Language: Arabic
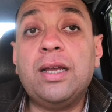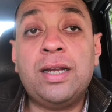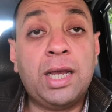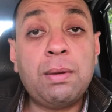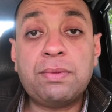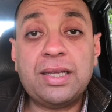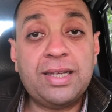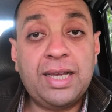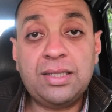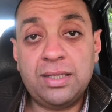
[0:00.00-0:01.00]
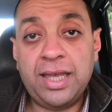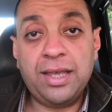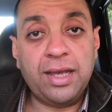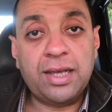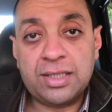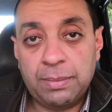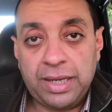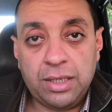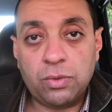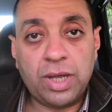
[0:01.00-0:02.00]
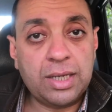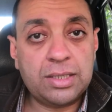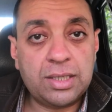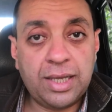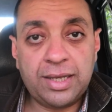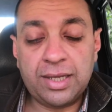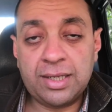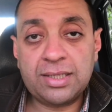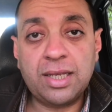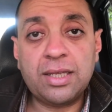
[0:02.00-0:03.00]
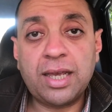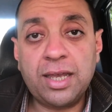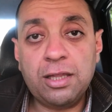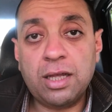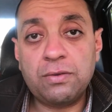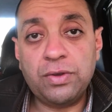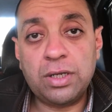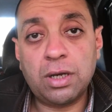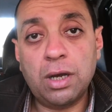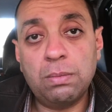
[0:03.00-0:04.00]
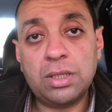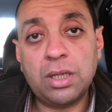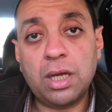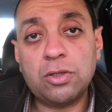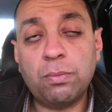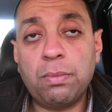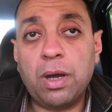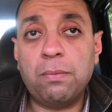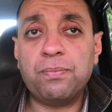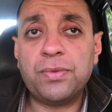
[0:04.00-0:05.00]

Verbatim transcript: الاجابه بتاعتي جايز تضايق آه، زمايلي وجايز تضايق ناس كتير جدا في نقابه الاطباء